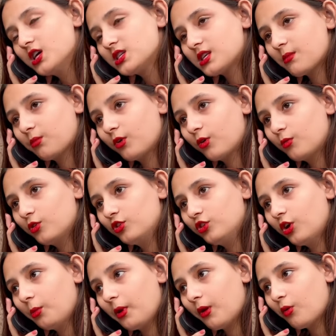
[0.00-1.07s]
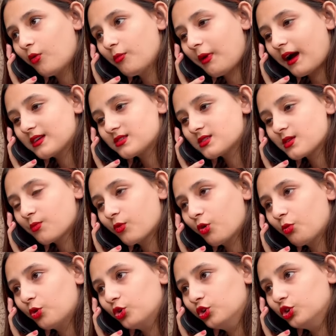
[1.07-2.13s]
सबको बोल दियो बेबो पास सबको
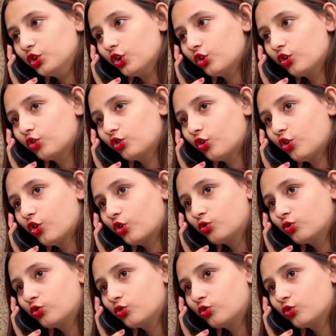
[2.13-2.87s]
बोल दियो और